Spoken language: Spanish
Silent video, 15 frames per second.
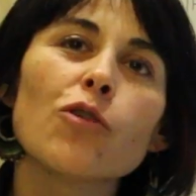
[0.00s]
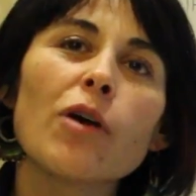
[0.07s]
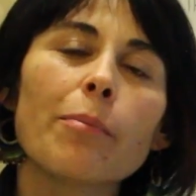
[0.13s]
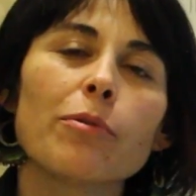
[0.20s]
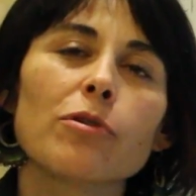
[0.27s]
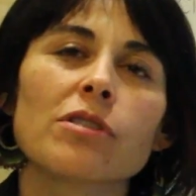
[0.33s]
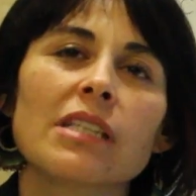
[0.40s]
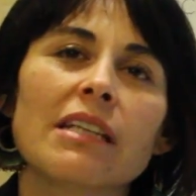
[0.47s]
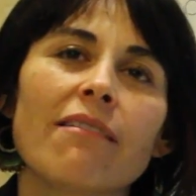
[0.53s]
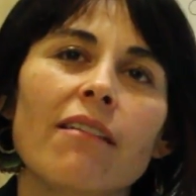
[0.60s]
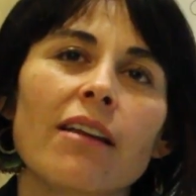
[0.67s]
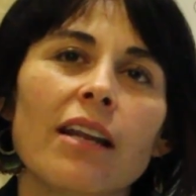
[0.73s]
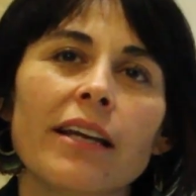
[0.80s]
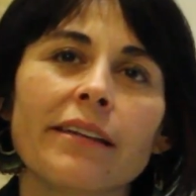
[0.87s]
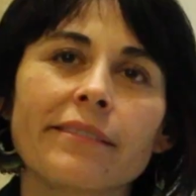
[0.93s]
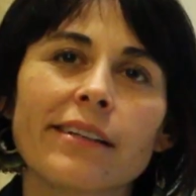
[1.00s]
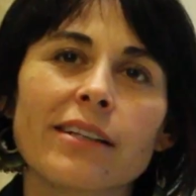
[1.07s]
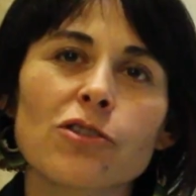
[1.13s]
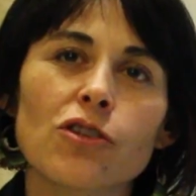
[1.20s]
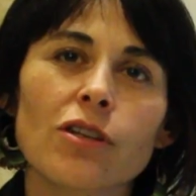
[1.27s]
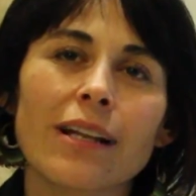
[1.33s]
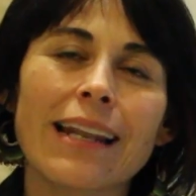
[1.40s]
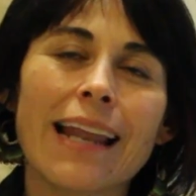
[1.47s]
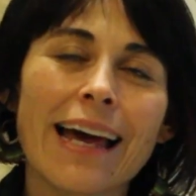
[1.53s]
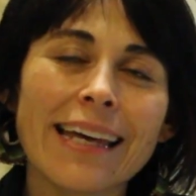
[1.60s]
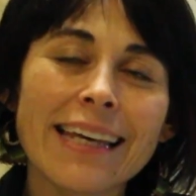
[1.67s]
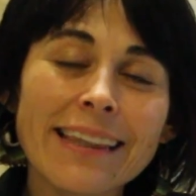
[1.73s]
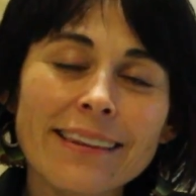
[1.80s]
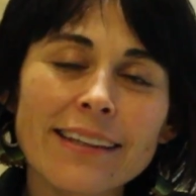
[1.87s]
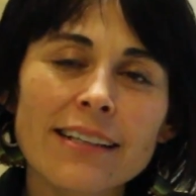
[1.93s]
No es posible la,
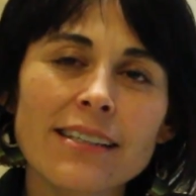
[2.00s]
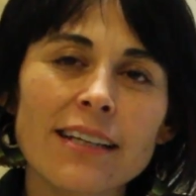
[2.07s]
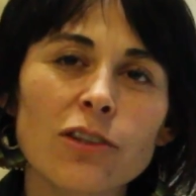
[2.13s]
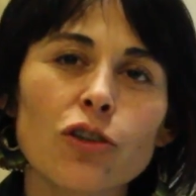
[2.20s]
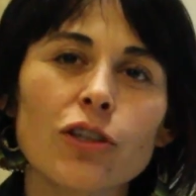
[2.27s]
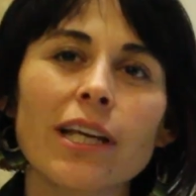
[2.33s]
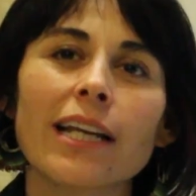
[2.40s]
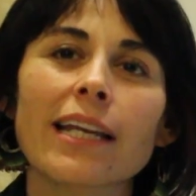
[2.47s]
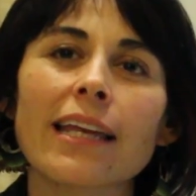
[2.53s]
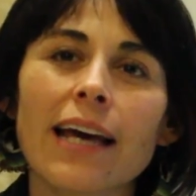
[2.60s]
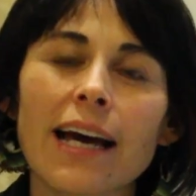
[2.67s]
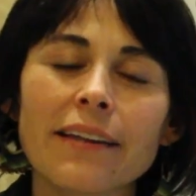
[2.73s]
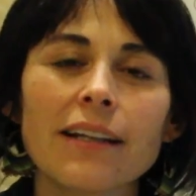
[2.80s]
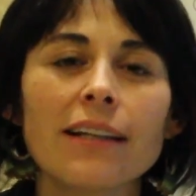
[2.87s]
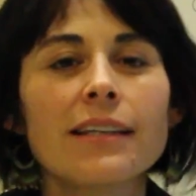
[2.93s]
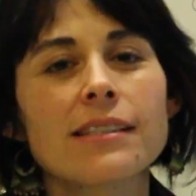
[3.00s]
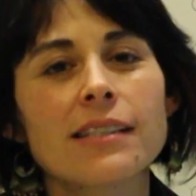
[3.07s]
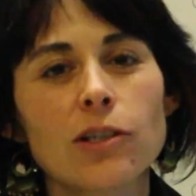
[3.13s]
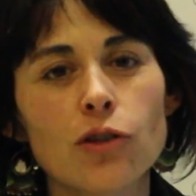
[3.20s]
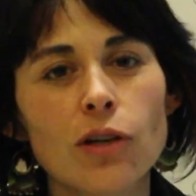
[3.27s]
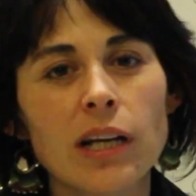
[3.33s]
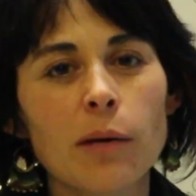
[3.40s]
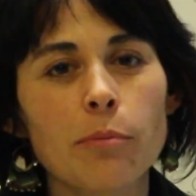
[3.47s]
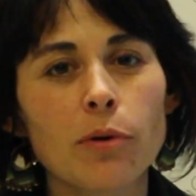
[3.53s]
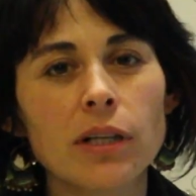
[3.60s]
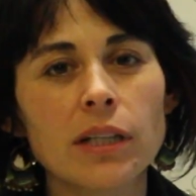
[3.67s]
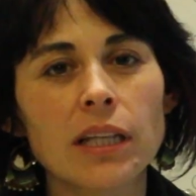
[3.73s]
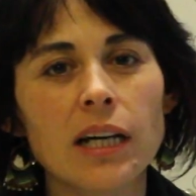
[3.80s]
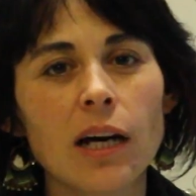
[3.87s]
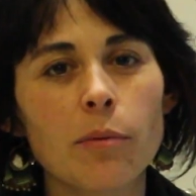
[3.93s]
intersectorialidad en el diseño de las
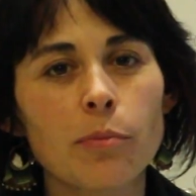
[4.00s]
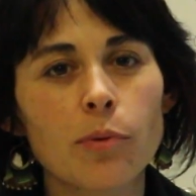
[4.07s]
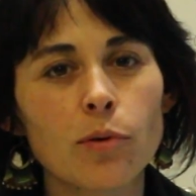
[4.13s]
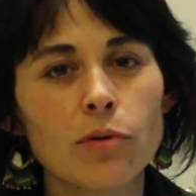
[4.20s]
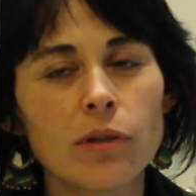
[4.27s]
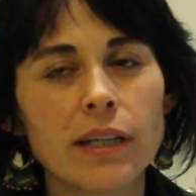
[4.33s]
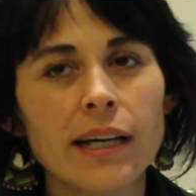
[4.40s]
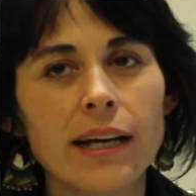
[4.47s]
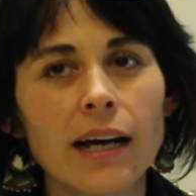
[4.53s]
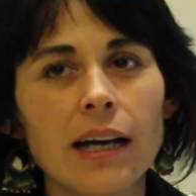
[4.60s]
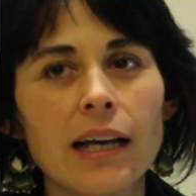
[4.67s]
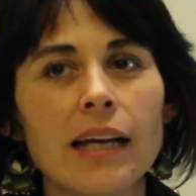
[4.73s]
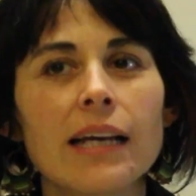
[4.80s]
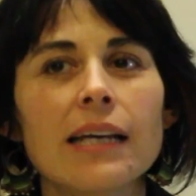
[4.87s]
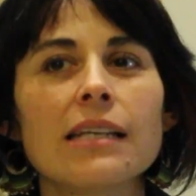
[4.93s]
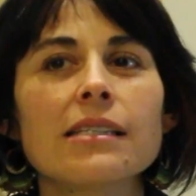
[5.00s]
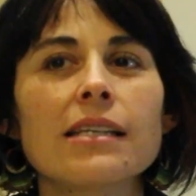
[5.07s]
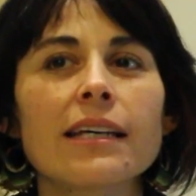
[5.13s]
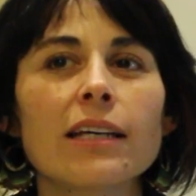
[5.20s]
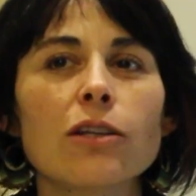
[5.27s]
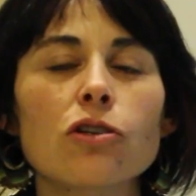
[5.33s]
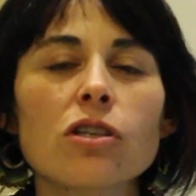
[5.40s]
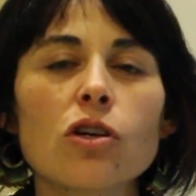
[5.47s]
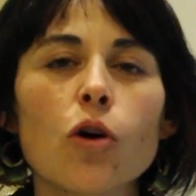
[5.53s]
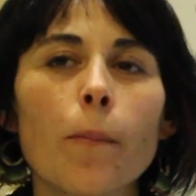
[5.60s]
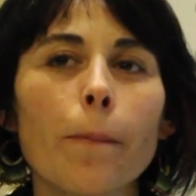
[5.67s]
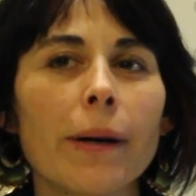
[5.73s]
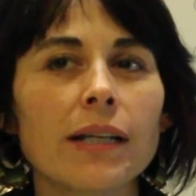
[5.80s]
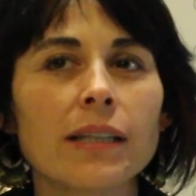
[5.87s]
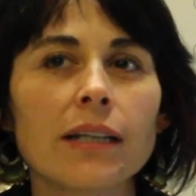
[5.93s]
políticas públicas si es que no se
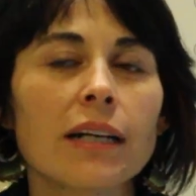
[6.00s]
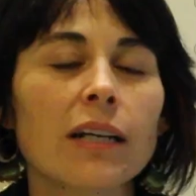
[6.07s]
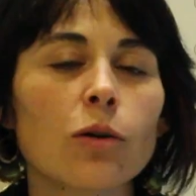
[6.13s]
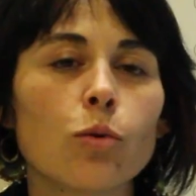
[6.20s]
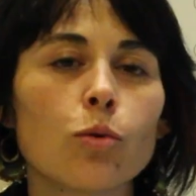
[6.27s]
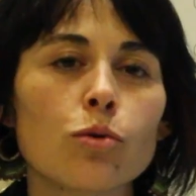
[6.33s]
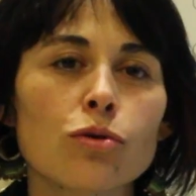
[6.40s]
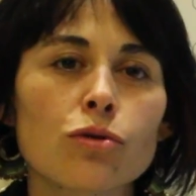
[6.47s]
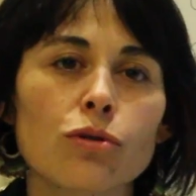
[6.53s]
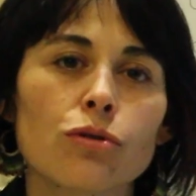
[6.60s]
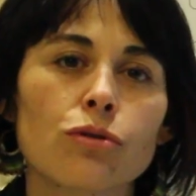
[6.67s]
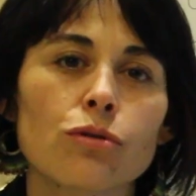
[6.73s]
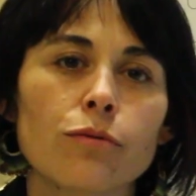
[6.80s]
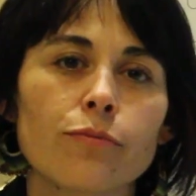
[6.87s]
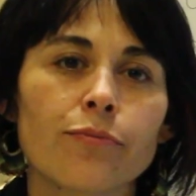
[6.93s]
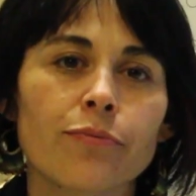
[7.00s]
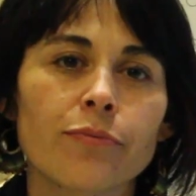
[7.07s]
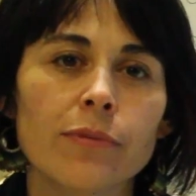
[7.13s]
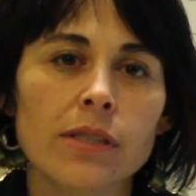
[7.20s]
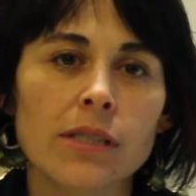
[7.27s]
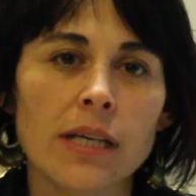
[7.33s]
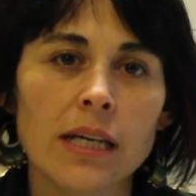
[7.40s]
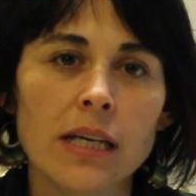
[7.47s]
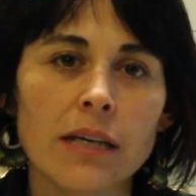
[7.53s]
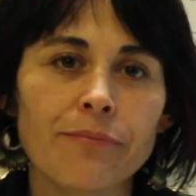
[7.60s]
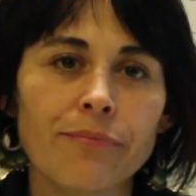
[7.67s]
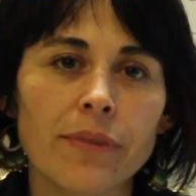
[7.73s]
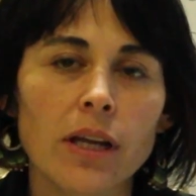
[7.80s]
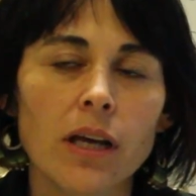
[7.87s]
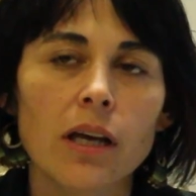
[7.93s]
comparten recursos, ¿sí?
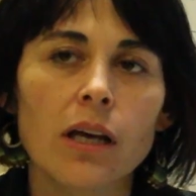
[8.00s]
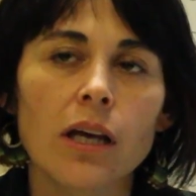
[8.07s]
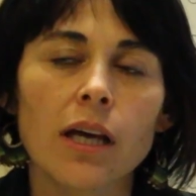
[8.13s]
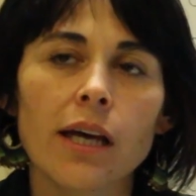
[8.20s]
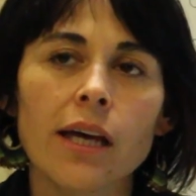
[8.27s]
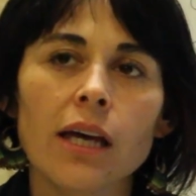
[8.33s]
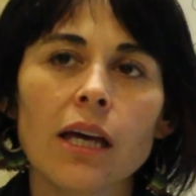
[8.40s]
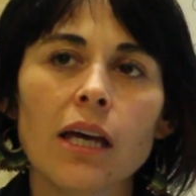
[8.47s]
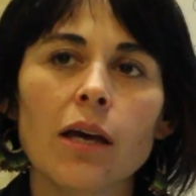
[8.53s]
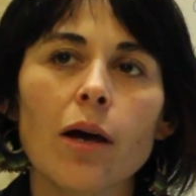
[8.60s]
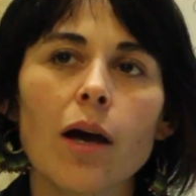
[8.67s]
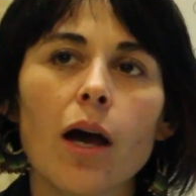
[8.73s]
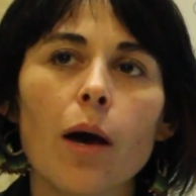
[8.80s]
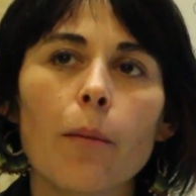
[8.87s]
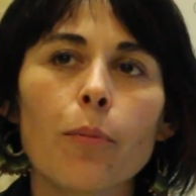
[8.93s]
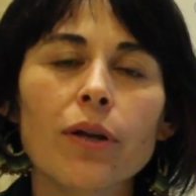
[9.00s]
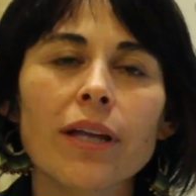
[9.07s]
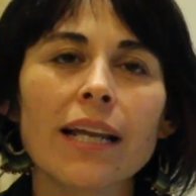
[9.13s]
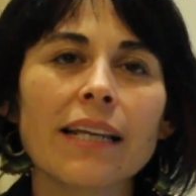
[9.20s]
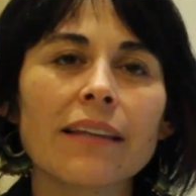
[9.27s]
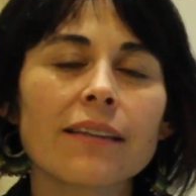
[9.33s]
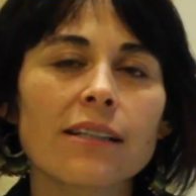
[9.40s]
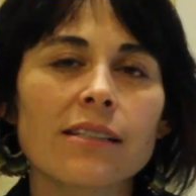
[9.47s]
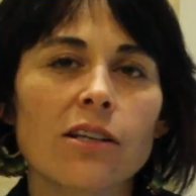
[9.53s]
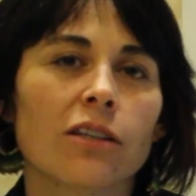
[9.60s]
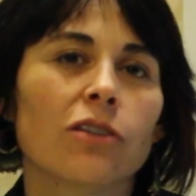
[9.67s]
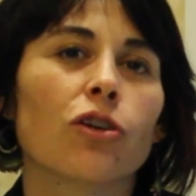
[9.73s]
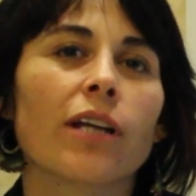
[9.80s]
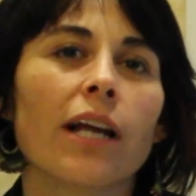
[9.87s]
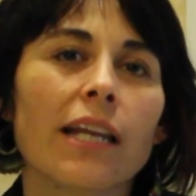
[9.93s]
Eh, porque la
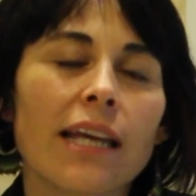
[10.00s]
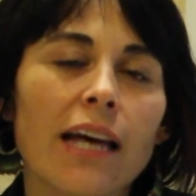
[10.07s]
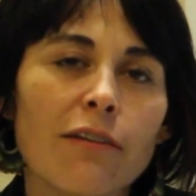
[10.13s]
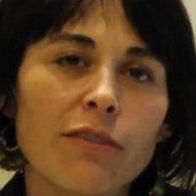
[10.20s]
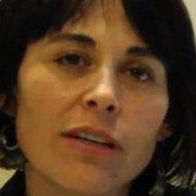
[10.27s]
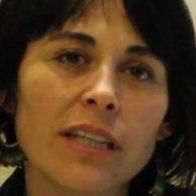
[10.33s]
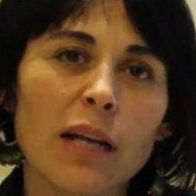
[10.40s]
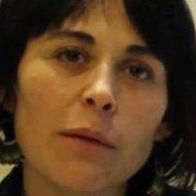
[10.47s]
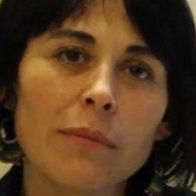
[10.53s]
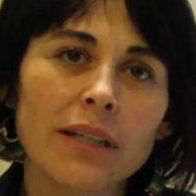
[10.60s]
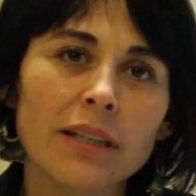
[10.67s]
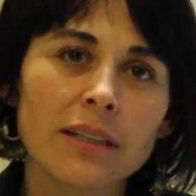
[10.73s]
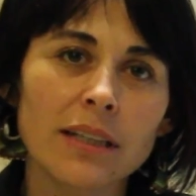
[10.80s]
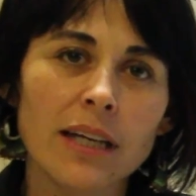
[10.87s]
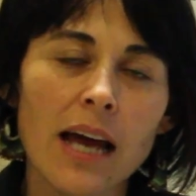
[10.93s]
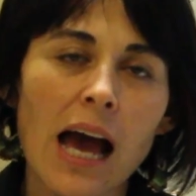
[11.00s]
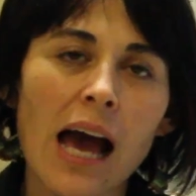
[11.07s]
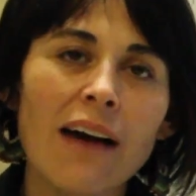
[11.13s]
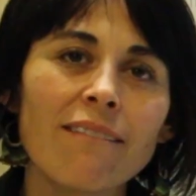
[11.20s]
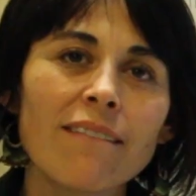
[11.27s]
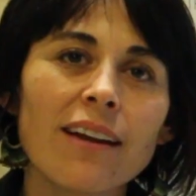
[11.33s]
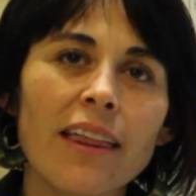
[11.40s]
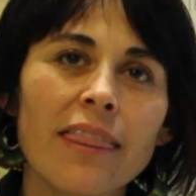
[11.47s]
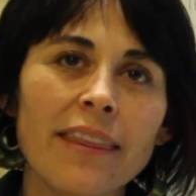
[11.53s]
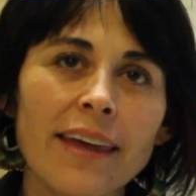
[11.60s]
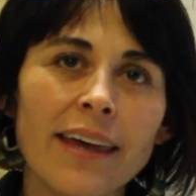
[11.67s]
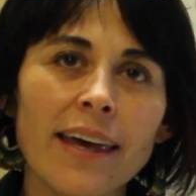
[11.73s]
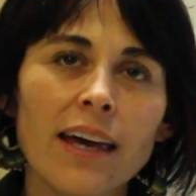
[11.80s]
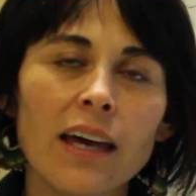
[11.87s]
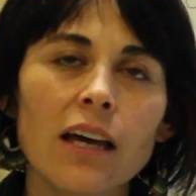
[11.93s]
intersectorialidad finalmente habla
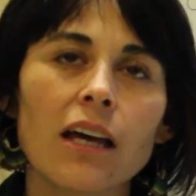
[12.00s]
de